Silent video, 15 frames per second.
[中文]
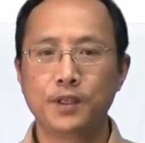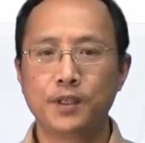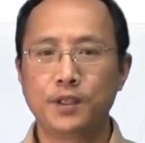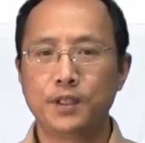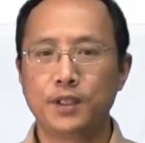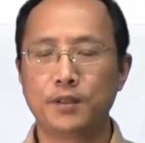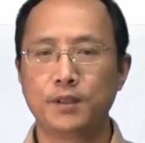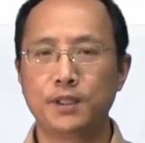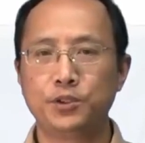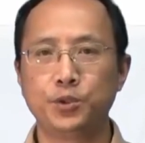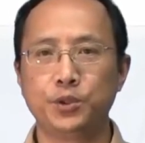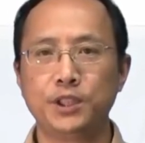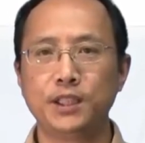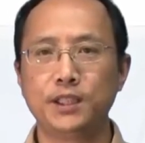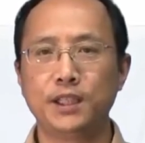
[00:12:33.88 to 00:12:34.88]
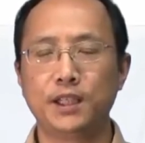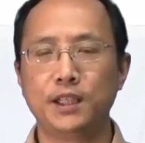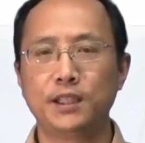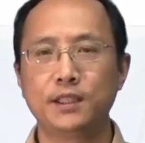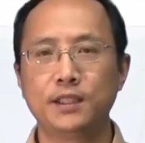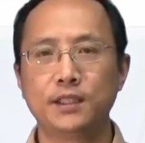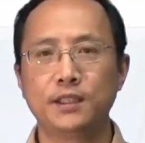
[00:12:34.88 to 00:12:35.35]
那么矩阵呢，
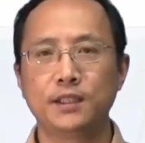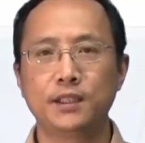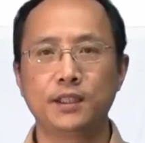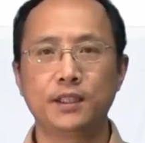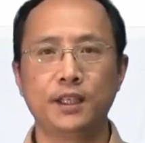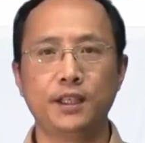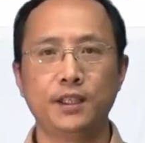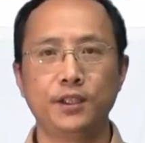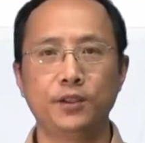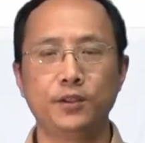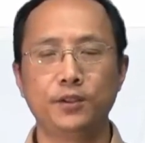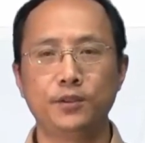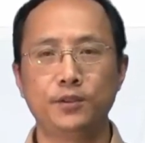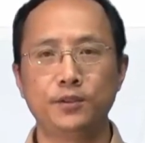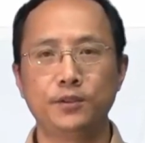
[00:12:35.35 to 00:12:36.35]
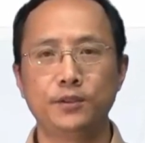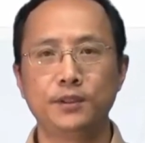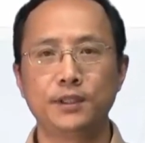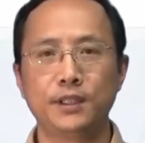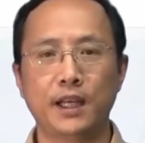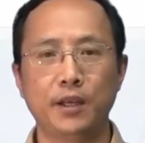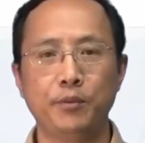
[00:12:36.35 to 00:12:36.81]
可以用
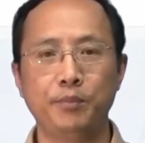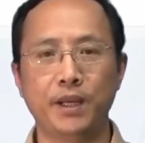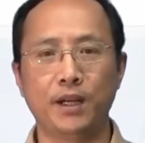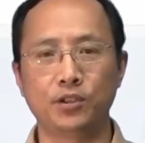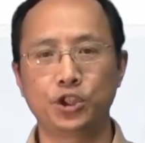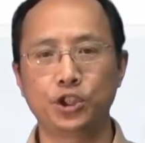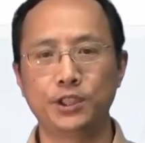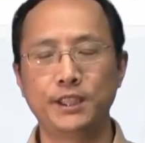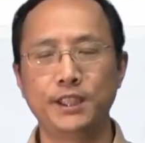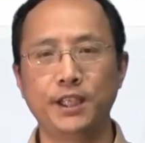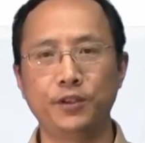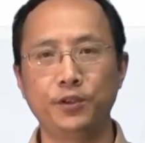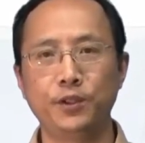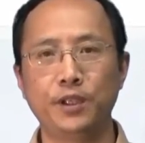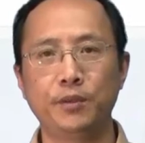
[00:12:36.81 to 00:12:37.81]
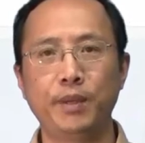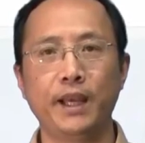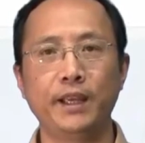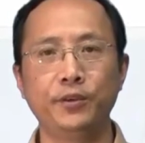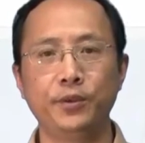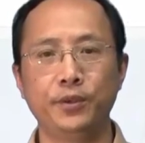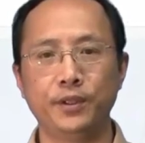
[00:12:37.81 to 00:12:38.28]
来表示前域和培
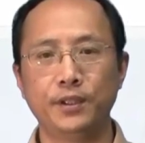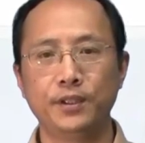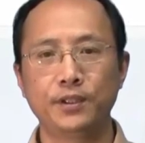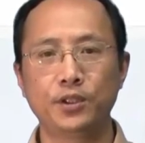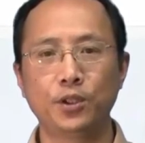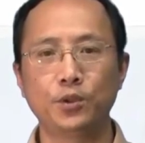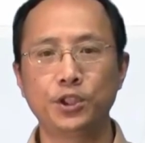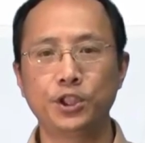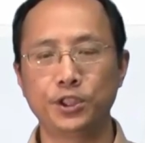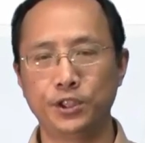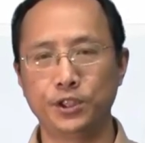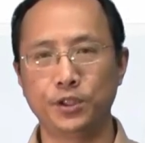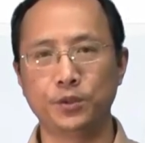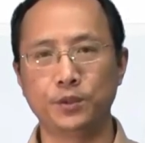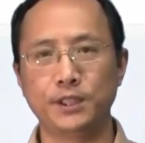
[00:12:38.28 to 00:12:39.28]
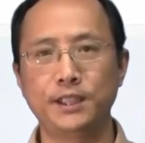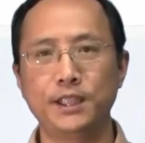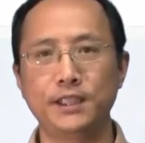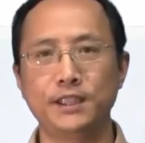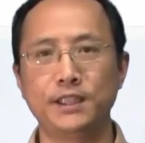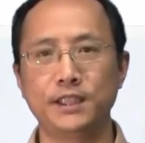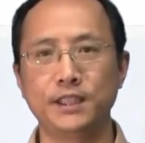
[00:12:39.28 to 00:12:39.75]
育都是有限
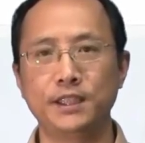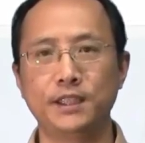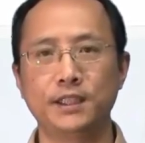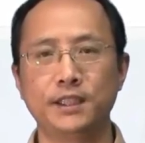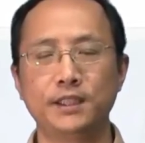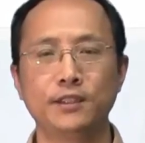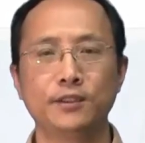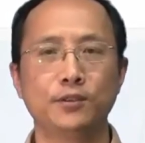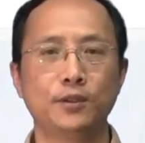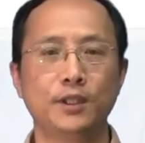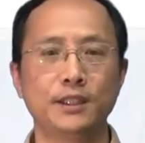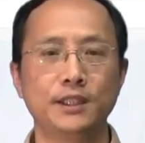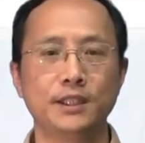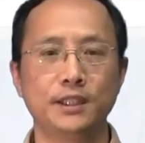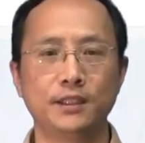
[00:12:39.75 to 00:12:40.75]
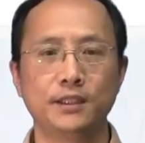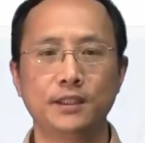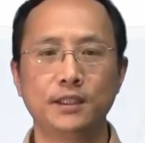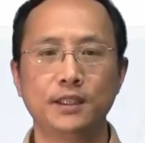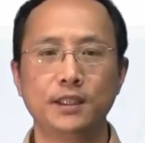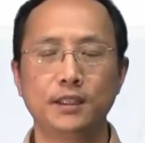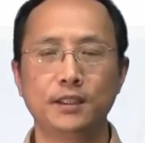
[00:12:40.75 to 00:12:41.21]
集合的这种关系。
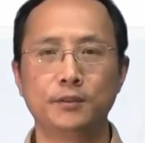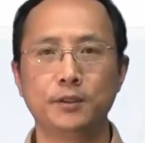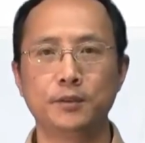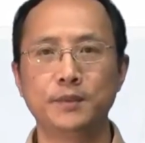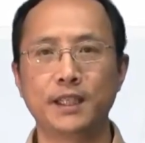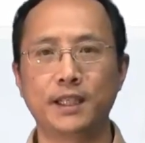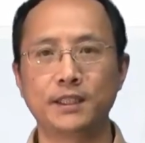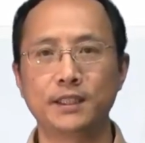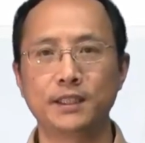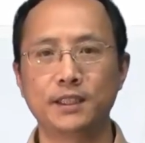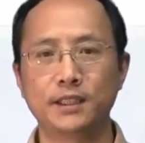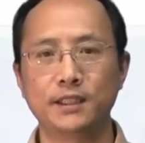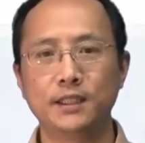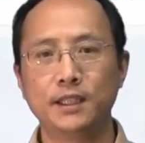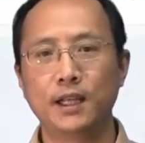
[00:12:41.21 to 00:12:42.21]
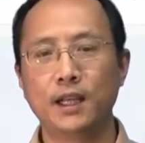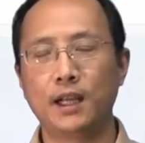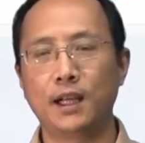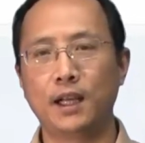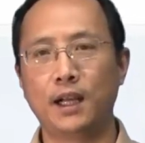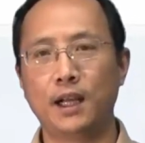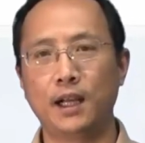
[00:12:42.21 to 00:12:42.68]
那我们假设呢？
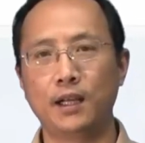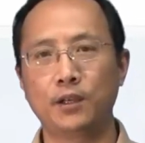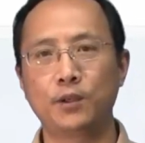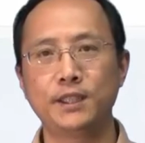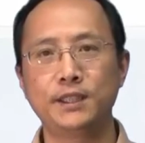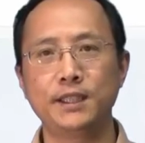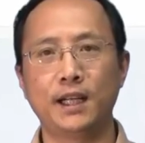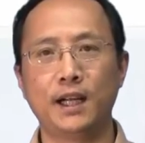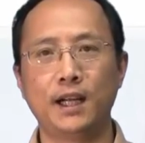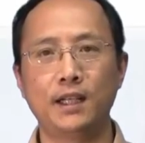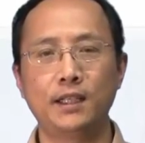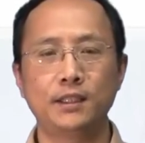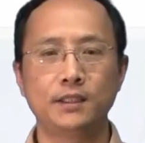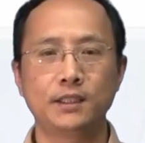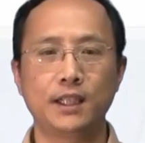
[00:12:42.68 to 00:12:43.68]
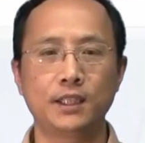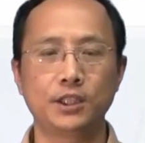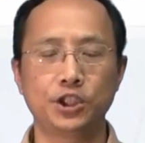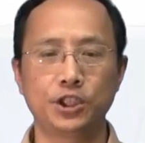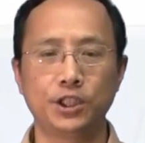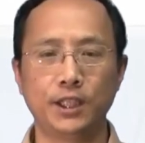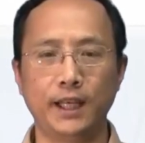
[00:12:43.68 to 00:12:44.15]
呃，关系 R 它
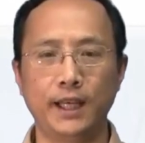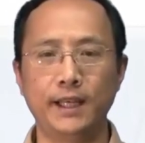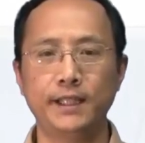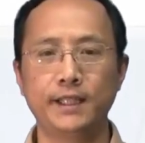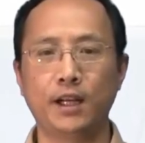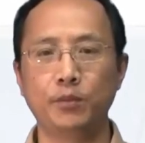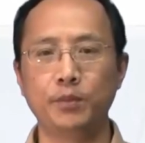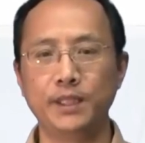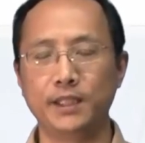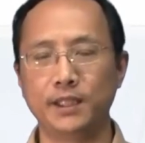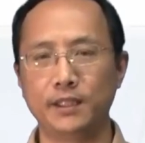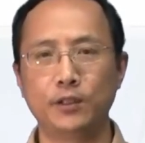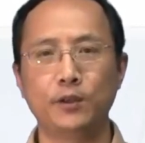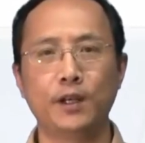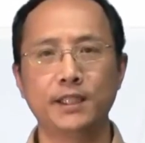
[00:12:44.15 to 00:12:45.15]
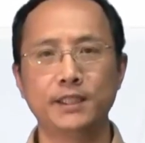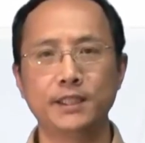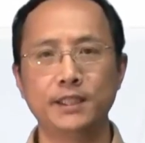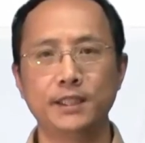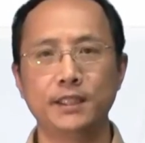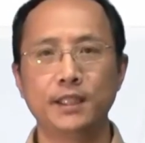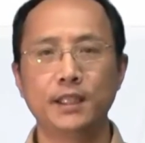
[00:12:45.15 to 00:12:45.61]
是 A 到 B 的一个关
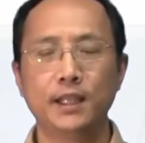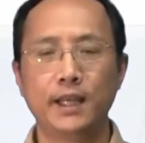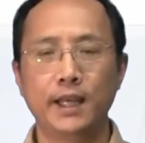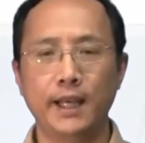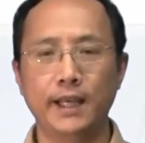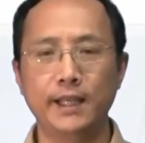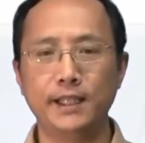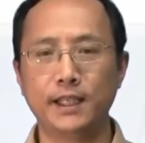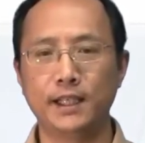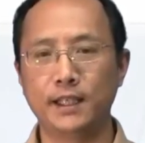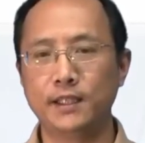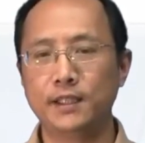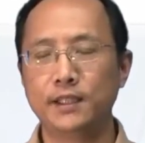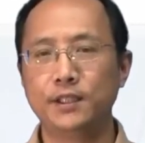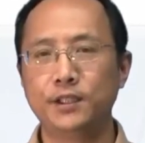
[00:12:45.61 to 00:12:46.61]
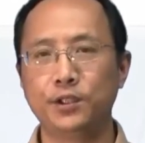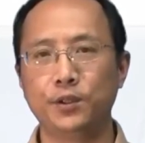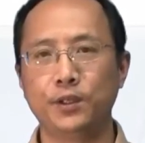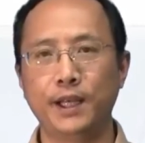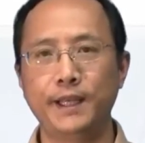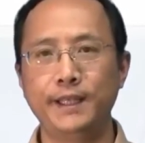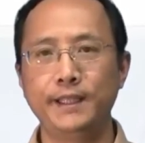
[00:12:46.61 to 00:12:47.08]
系，A 呢有
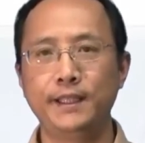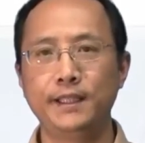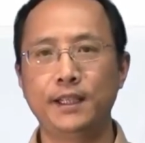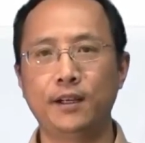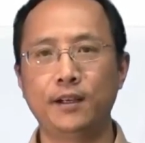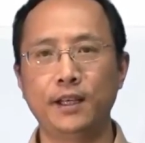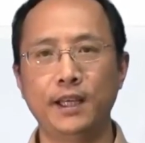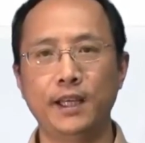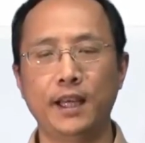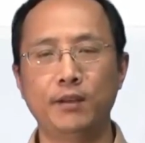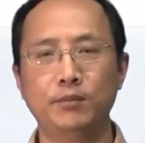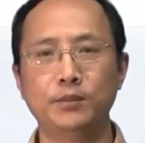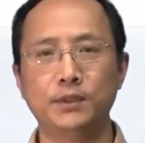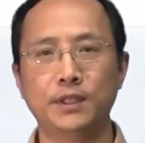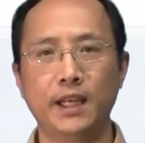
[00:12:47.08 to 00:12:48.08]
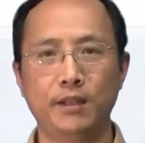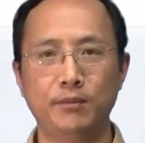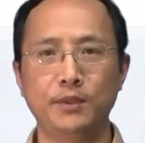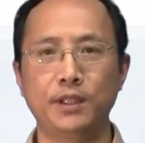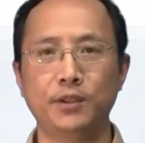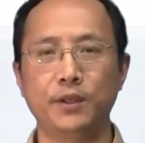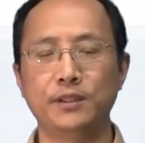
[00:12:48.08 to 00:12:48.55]
A1 到 Am，m
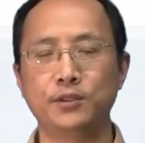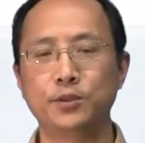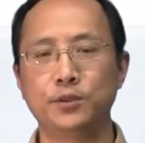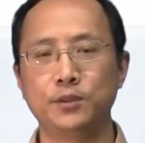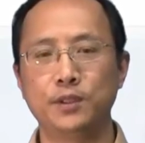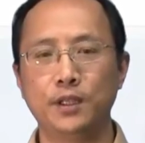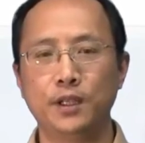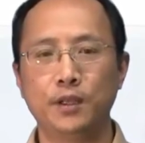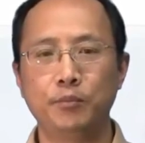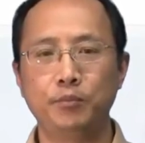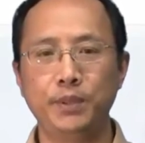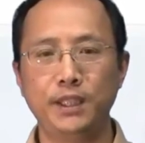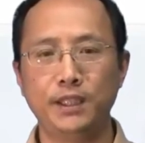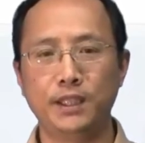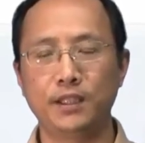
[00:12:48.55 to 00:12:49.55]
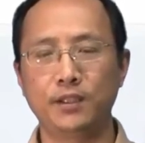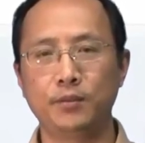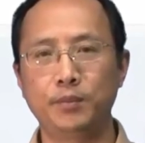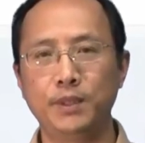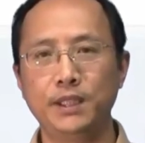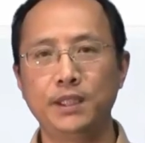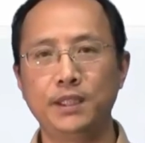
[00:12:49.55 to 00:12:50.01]
个元素，B 呢有
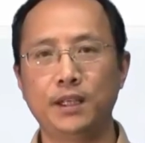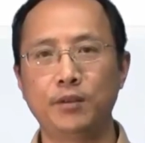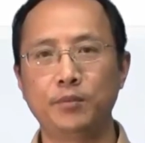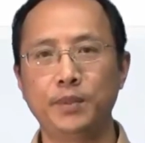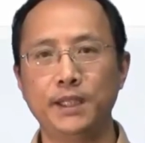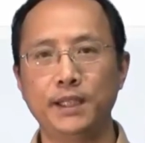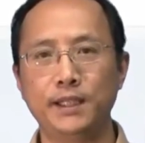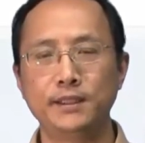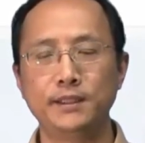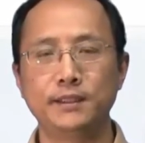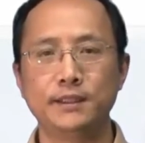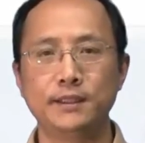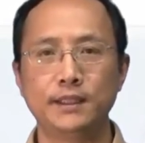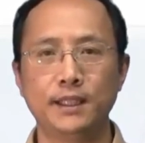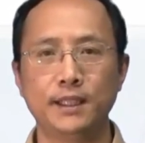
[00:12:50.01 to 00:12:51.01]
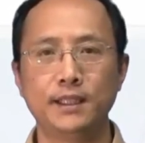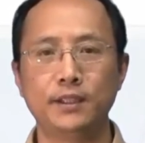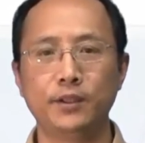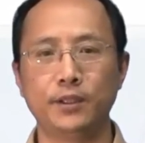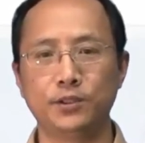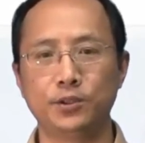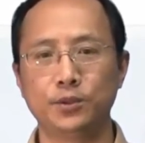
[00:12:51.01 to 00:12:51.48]
B1 到 Bn，n 个
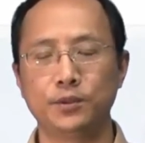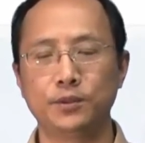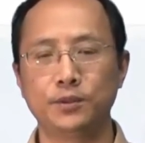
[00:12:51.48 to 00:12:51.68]
元素。